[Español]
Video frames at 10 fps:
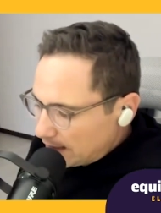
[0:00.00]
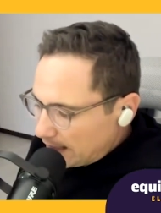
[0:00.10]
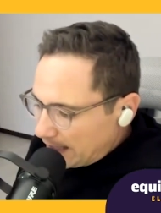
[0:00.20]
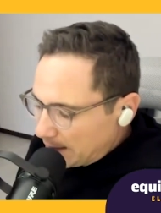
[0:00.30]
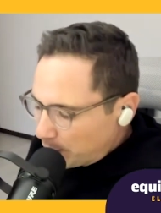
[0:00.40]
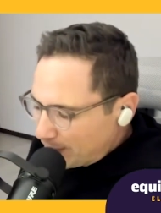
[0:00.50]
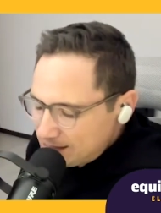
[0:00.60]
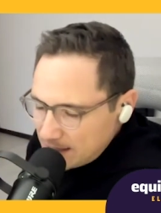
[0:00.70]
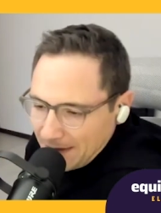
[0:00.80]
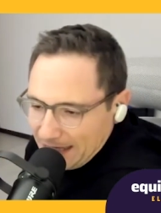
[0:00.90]
eh, ¿Por qué
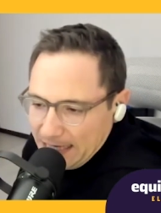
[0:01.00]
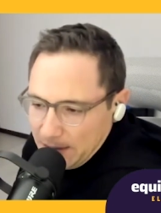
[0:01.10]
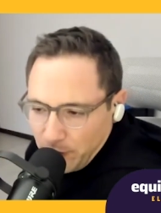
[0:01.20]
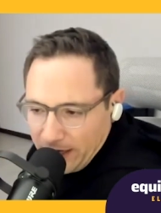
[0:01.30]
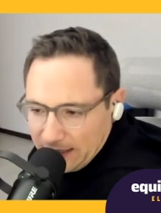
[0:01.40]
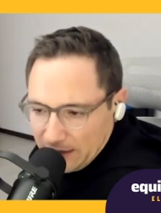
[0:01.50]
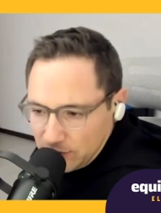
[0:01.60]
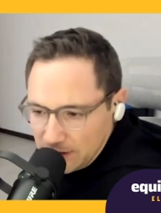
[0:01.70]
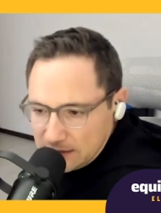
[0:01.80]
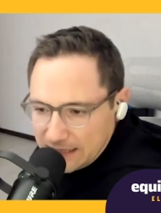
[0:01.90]
se llama Equilibrain? ¿De
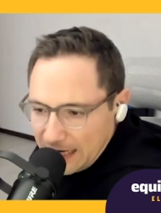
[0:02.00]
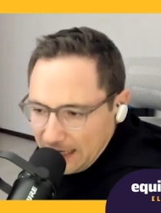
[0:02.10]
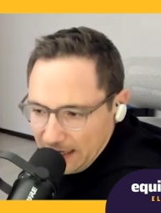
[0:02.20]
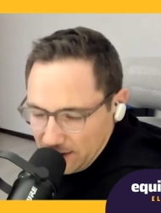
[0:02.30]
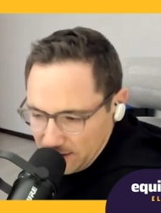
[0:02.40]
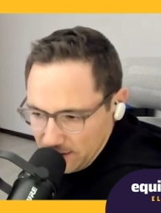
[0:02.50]
dónde sale